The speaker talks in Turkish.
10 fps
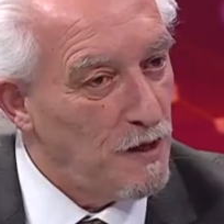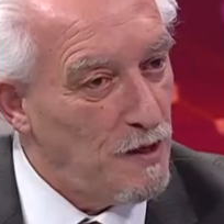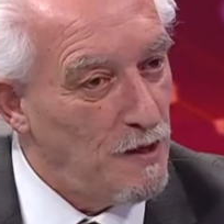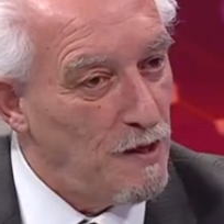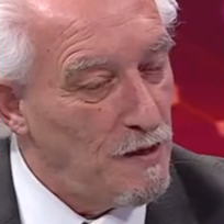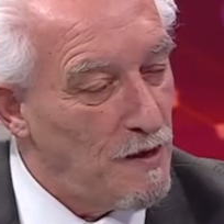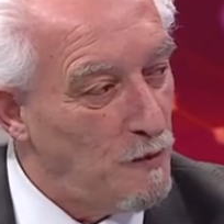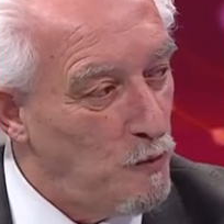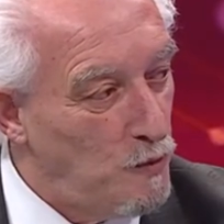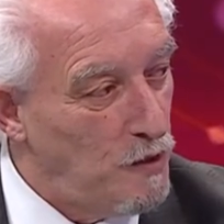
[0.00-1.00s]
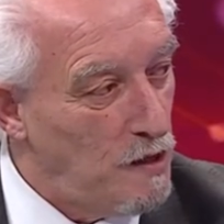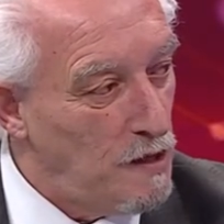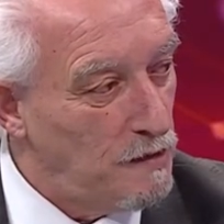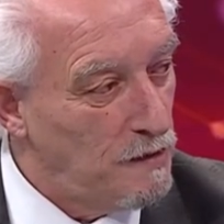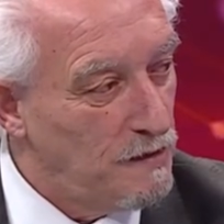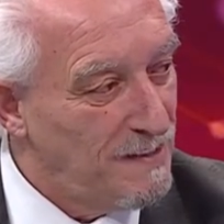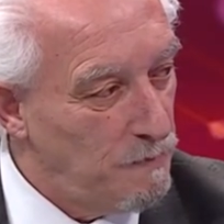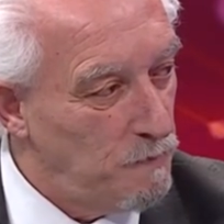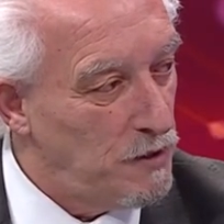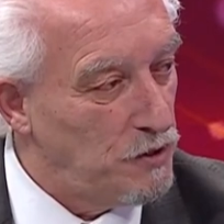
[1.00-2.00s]
ilgilenen ülkeler
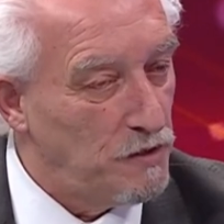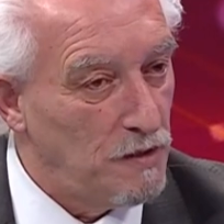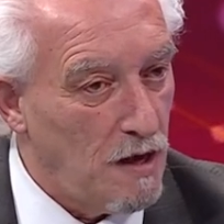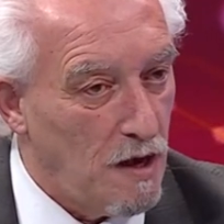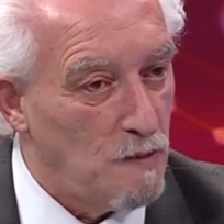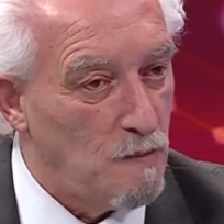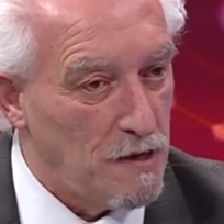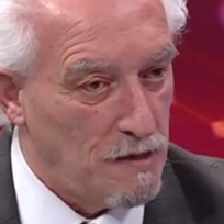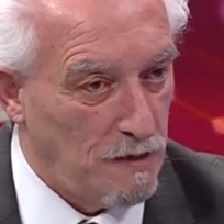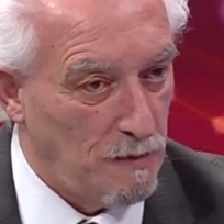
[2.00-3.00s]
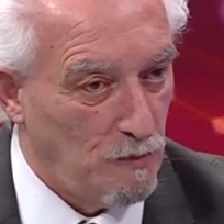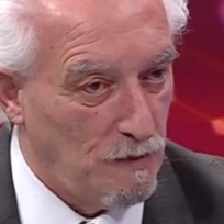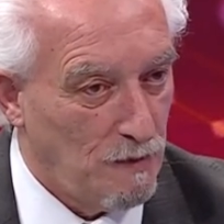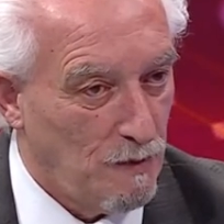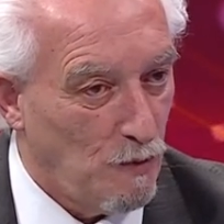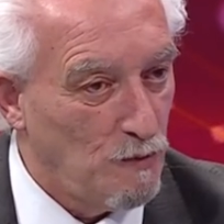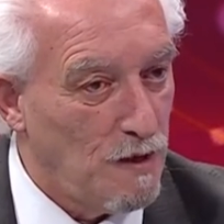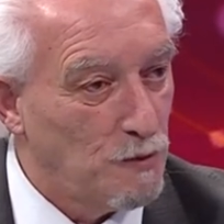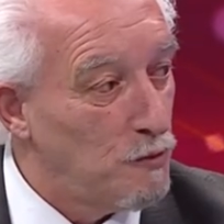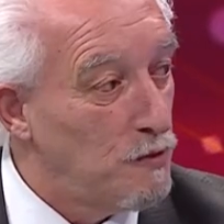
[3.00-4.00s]
bunun başında Almanya geliyor.
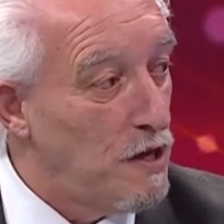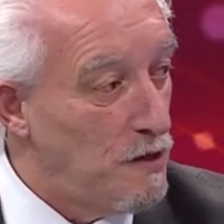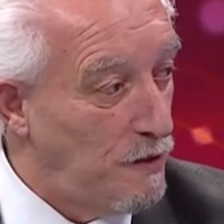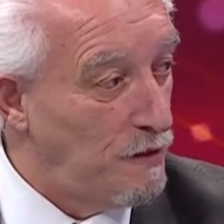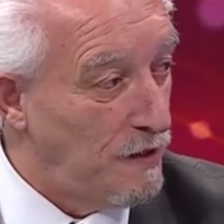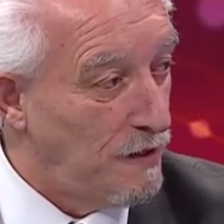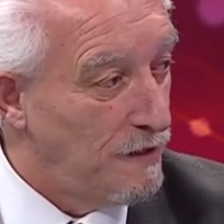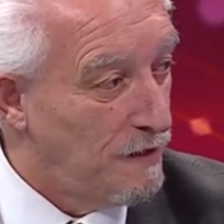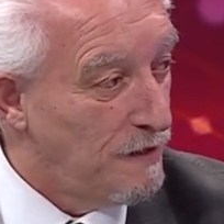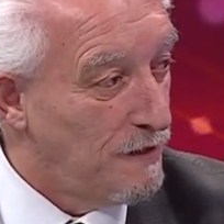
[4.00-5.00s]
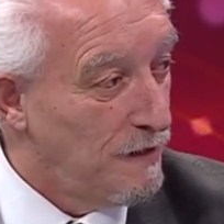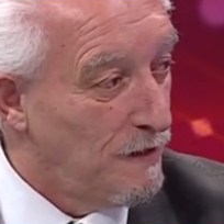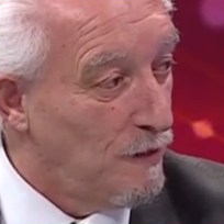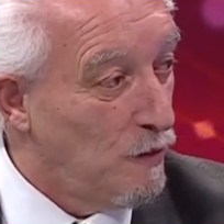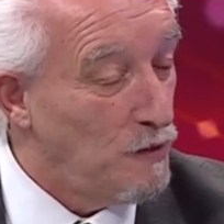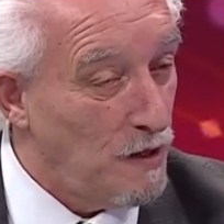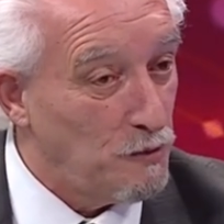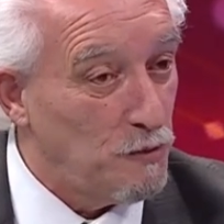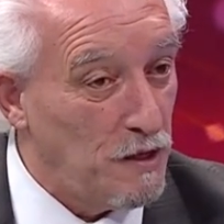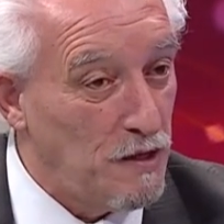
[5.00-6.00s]
Ondan sonra da İngiltere. Onlar aynen. Ondan öyle.
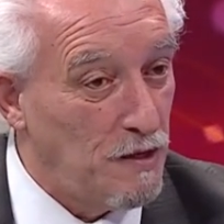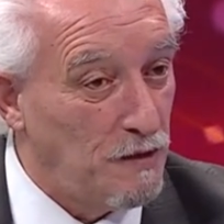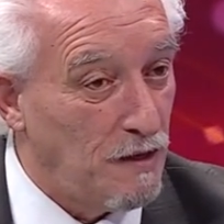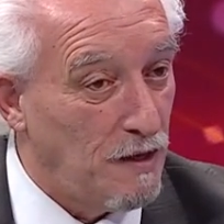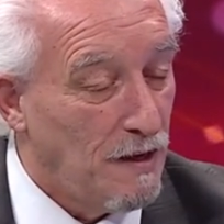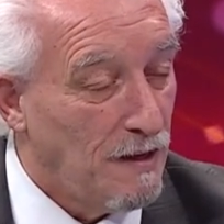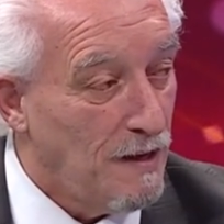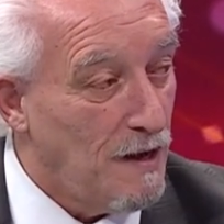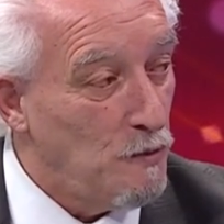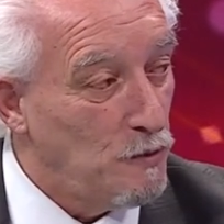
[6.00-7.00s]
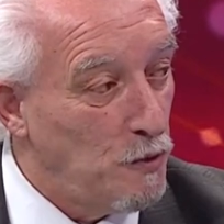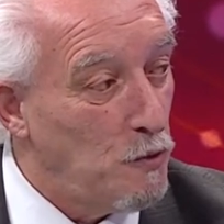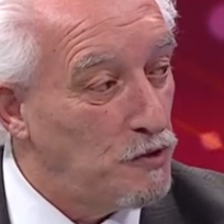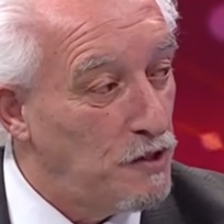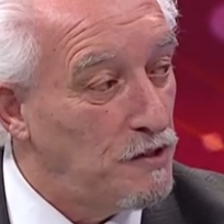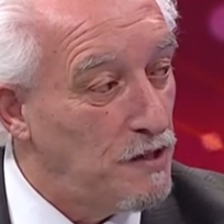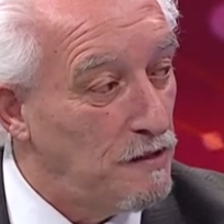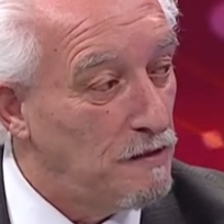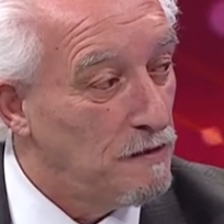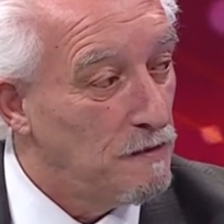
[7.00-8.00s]
sonra da İngiltere. Yani orada göstereceğim. Ama
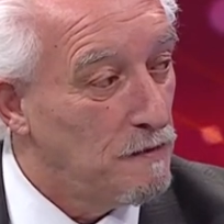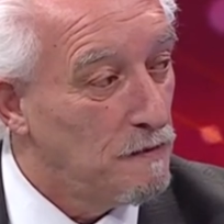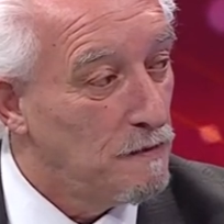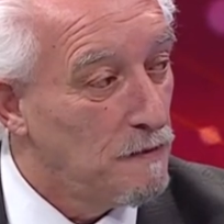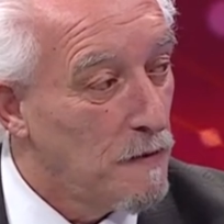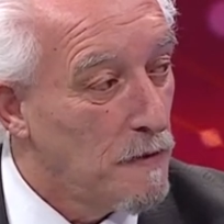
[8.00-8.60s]
ilk Manchester